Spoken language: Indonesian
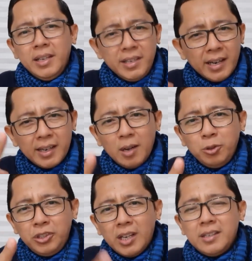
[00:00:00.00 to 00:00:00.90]
Ini adalah
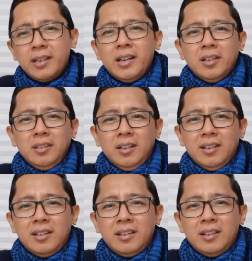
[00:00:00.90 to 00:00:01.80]
ujian dari Allah.
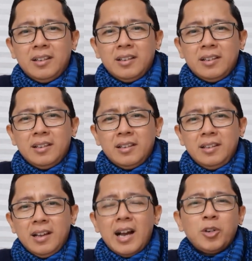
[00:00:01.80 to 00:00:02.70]

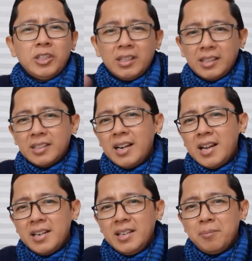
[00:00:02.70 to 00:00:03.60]
Yang harus kita
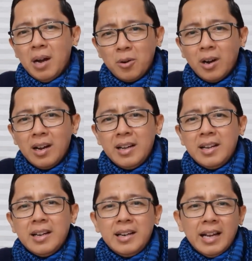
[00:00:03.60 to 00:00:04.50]
sadari bahwa
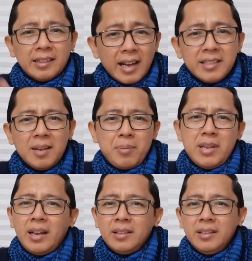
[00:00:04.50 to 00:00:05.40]
datangnya
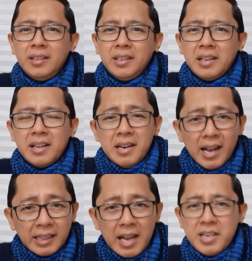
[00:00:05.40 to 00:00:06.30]
penyakit ini,
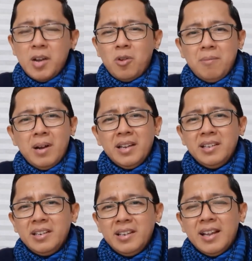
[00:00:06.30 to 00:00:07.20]
datangnya wabah
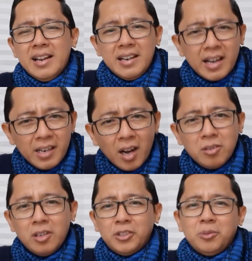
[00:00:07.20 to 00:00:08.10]
ini dari
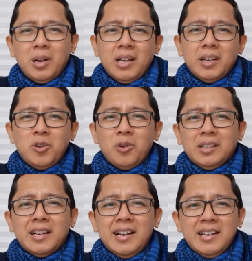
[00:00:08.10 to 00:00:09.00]
Allah Subhanahu wa
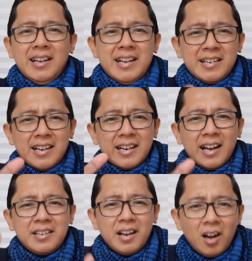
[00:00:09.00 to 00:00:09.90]
taala dan
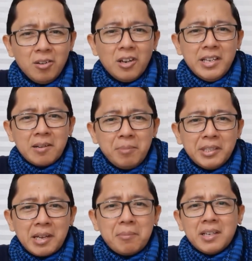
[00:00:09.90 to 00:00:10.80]
hanya Allah yang
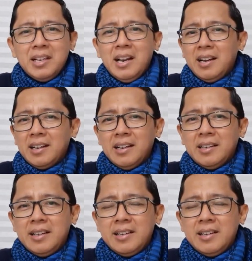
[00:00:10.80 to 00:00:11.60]
bisa menghilangkan.